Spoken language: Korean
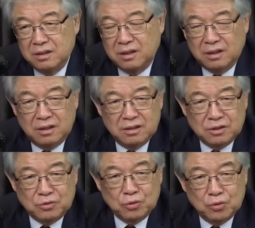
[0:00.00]
아,
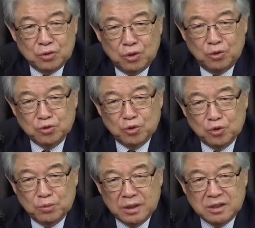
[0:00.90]
그리고
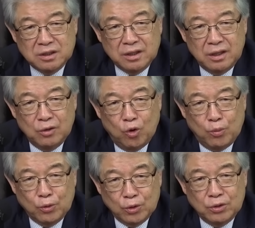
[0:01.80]
결론적으로 봤을 때
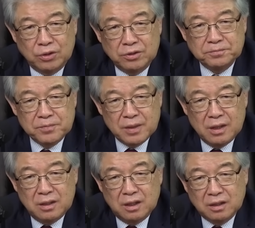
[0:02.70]
오버롤
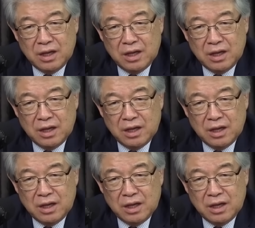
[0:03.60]
아,